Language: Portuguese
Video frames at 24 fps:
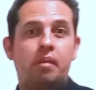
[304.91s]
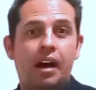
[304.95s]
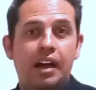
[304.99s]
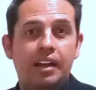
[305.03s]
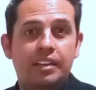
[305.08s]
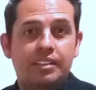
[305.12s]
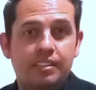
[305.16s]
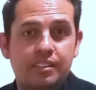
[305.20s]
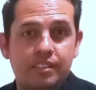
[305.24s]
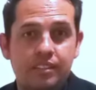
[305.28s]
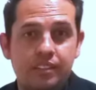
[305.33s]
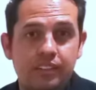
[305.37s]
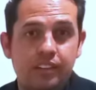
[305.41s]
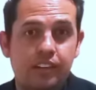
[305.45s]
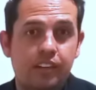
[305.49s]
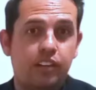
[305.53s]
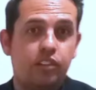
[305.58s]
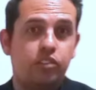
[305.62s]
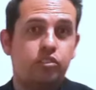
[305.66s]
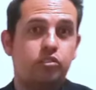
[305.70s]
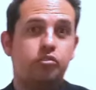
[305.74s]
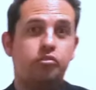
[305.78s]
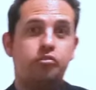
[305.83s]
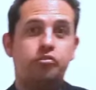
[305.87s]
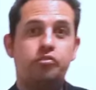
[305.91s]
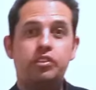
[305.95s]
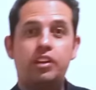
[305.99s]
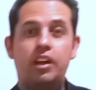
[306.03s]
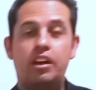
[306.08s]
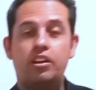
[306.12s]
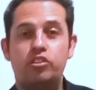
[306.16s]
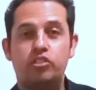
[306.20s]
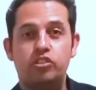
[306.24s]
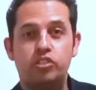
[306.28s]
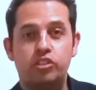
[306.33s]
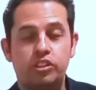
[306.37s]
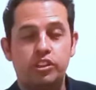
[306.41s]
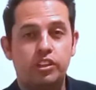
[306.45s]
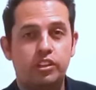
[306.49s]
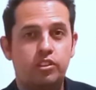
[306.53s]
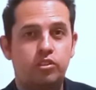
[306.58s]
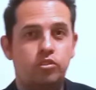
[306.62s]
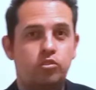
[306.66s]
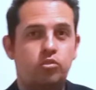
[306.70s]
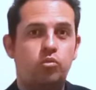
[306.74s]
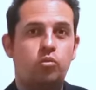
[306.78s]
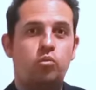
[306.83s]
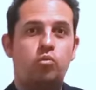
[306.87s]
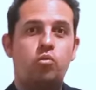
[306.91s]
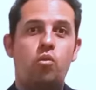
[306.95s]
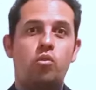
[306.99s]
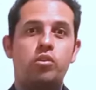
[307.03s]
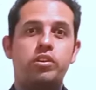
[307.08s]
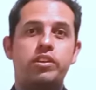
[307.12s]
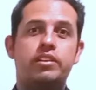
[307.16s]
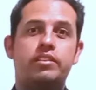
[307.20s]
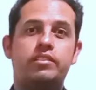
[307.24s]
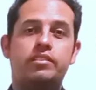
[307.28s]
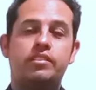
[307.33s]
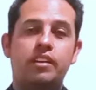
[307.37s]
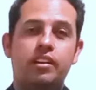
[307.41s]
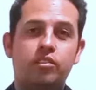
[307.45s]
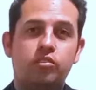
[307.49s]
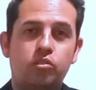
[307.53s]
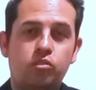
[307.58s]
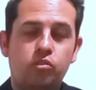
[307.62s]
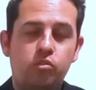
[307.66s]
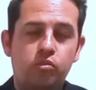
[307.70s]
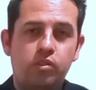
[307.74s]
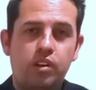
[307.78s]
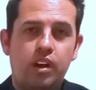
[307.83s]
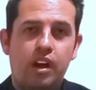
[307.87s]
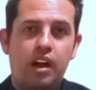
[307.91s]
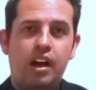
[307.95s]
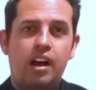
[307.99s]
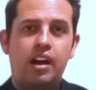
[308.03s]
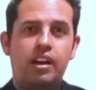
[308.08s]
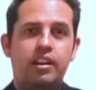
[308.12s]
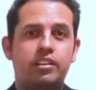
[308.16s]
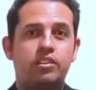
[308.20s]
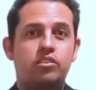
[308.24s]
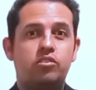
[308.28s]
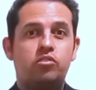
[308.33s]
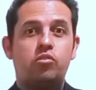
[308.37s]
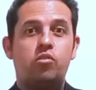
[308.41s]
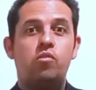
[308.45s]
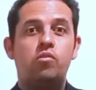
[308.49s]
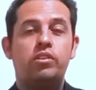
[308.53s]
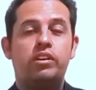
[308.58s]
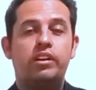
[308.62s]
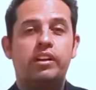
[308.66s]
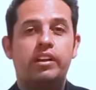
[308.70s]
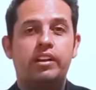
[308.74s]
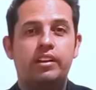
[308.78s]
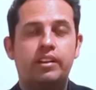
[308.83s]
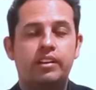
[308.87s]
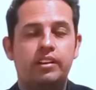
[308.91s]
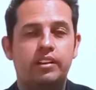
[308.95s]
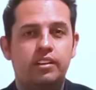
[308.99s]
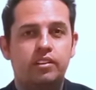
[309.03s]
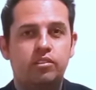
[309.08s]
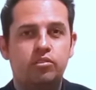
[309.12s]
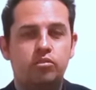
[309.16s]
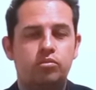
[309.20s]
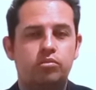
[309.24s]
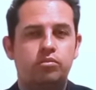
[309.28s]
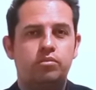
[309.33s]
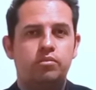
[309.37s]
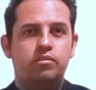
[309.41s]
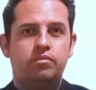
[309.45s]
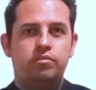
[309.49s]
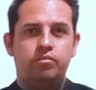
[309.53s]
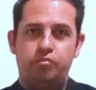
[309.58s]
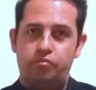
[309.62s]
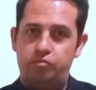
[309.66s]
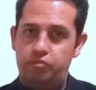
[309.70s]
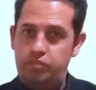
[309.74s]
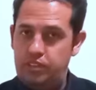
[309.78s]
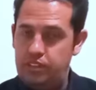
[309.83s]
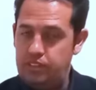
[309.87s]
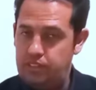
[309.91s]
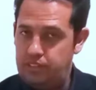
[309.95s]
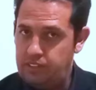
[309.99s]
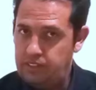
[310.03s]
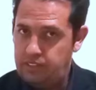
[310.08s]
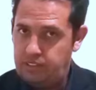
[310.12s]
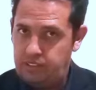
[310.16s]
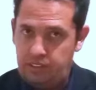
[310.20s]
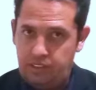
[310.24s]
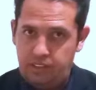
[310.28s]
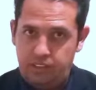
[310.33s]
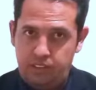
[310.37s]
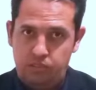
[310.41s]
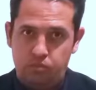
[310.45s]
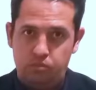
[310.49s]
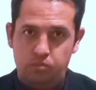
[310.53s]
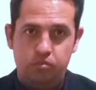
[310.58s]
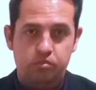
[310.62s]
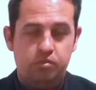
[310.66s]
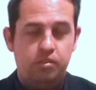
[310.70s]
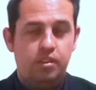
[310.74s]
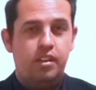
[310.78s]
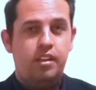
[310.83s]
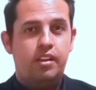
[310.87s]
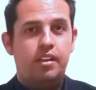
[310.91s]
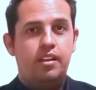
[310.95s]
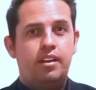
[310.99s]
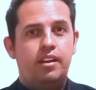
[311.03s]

passeando, viajando, conhecendo lugares, congregando, visitando.